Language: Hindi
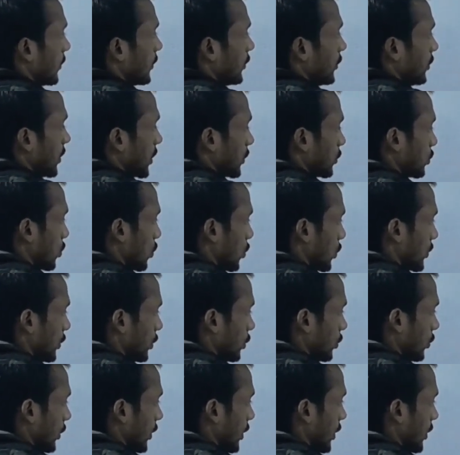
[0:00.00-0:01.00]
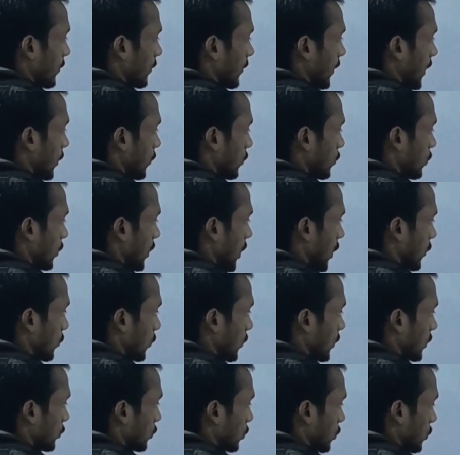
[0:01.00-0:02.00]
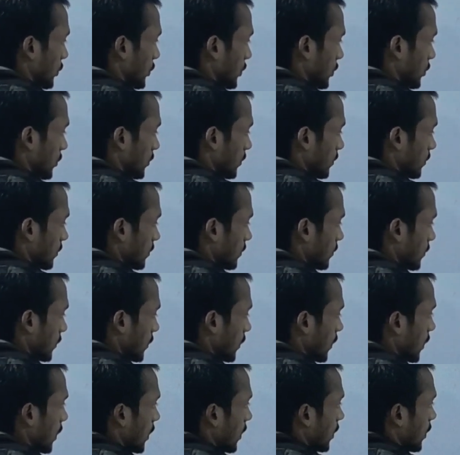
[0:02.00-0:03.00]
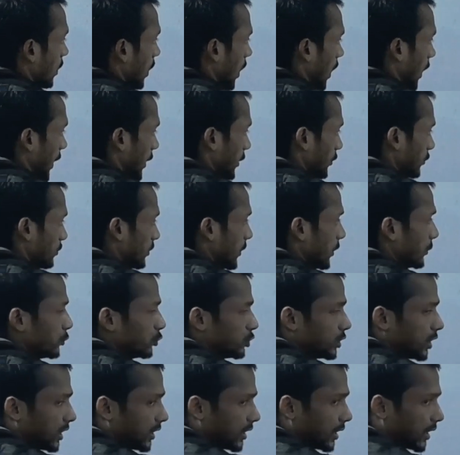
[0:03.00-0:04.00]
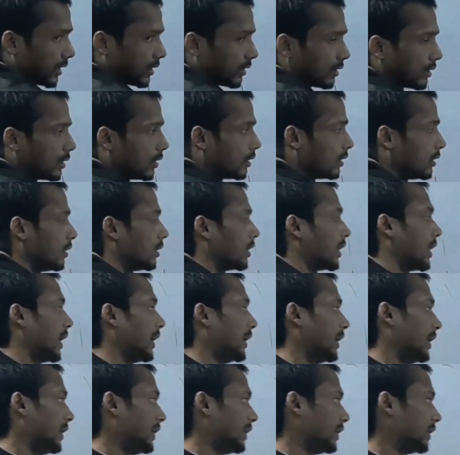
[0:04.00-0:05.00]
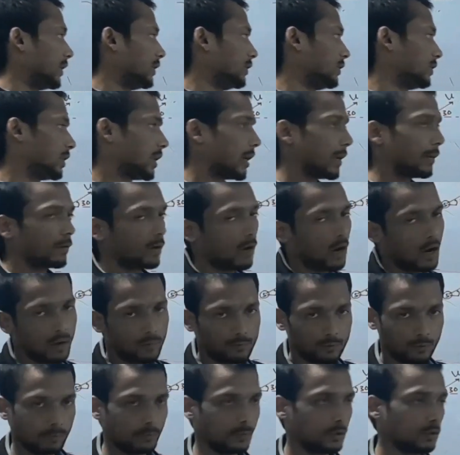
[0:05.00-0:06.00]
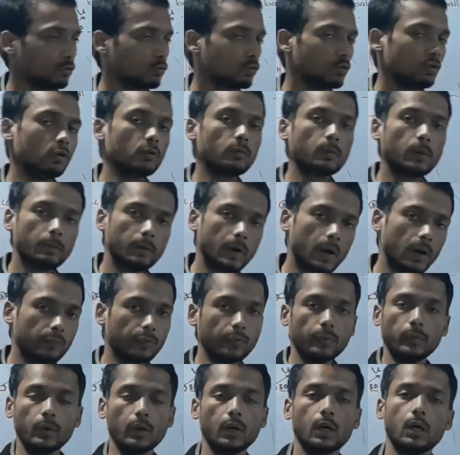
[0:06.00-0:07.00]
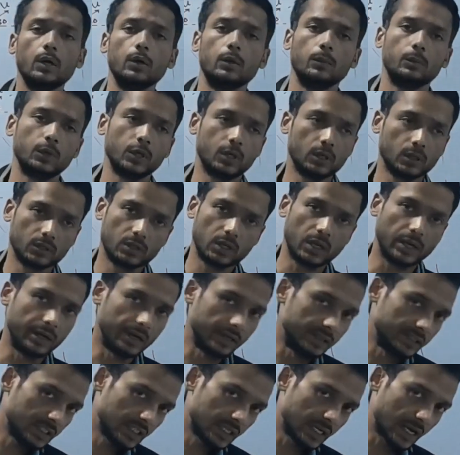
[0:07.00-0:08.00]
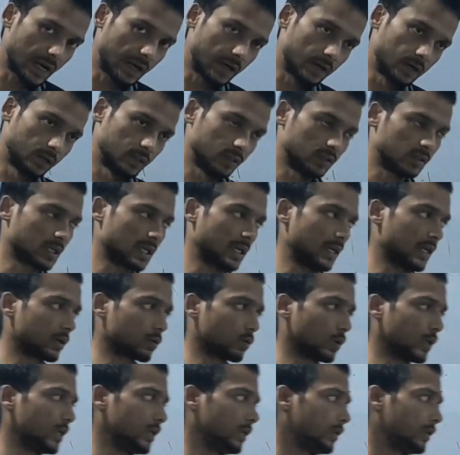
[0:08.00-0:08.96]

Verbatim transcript: इधर थ्रो किए हो एक बाल को डाउनवर्ड थ्रो किए हो अगर इसमें पूछा जाए काइनेटिक एनर्जी क्या है हाफ एम बी इसमें भी हाफ एम बिकॉज एनर्जी क्या है स्केलर क्वांटिटी